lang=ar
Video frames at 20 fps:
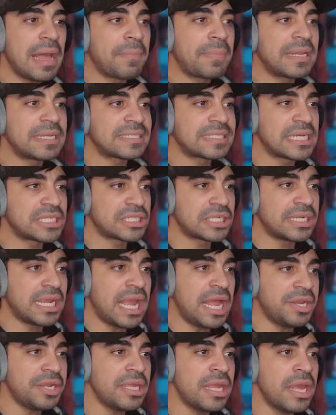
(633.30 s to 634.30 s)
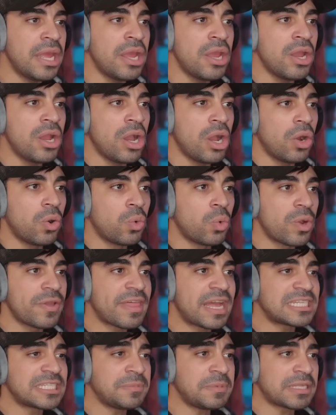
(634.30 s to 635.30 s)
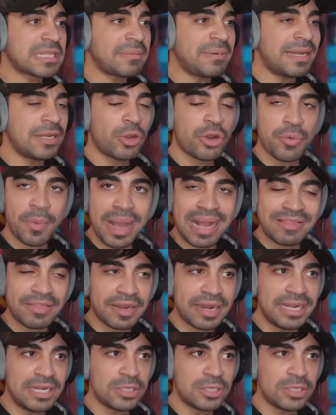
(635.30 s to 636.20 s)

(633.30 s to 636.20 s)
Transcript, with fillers: بلاي ستيشن يعني واذا جبنا طبعا لونهم اخضر راح